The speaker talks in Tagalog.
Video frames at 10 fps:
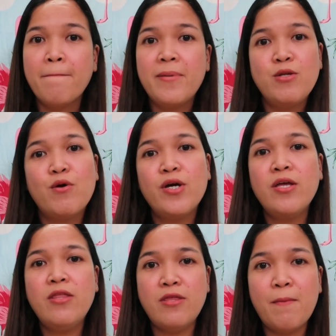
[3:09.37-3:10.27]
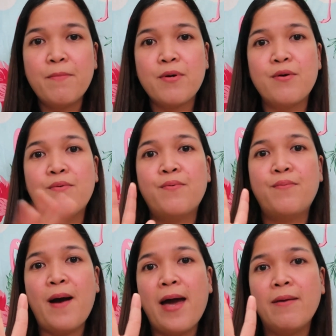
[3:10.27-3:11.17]
Pinoy number
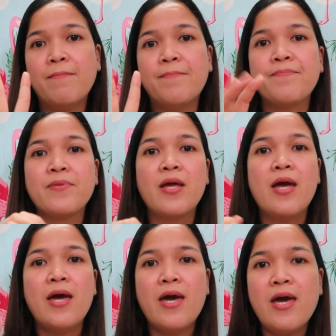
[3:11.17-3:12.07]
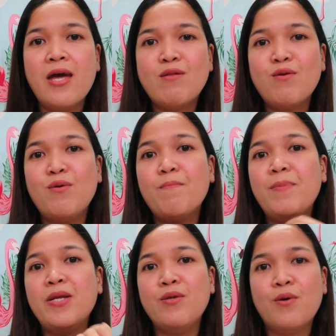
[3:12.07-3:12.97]
5. Ito yung
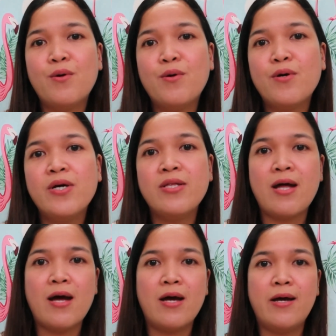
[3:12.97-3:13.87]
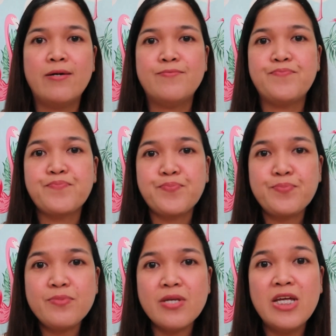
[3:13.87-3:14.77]
Pinoy na
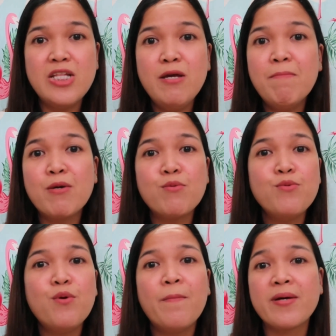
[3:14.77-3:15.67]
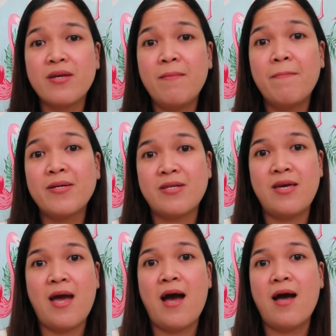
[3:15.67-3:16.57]
hindi marunong maging
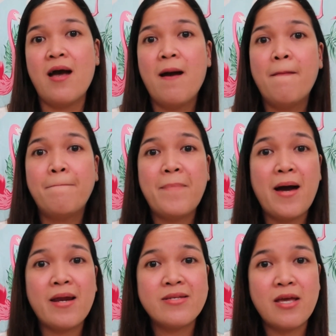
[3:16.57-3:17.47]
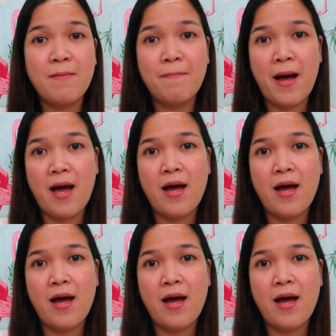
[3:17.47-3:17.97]
masaya para sa iba.